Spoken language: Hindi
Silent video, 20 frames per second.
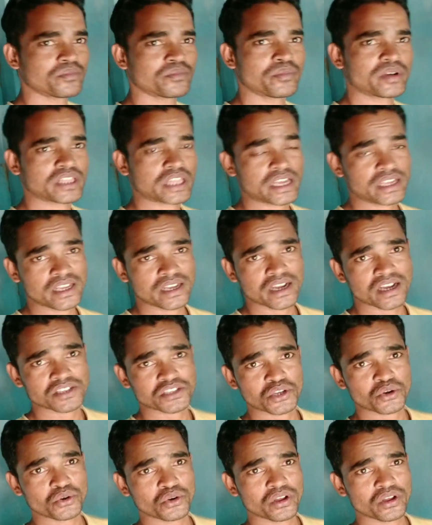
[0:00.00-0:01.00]
बताइएगा
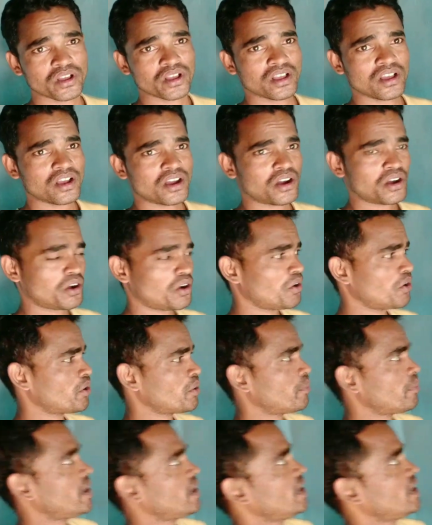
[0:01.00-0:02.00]
जरूर
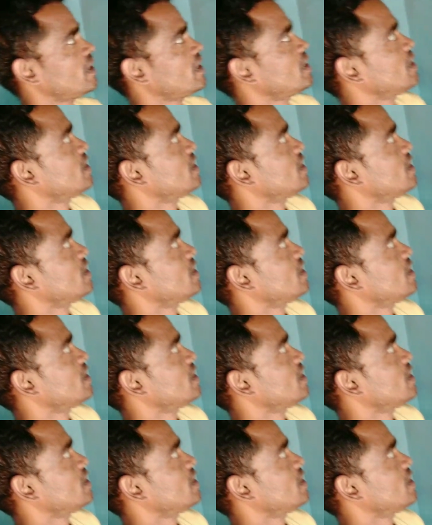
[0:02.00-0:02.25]
और मैं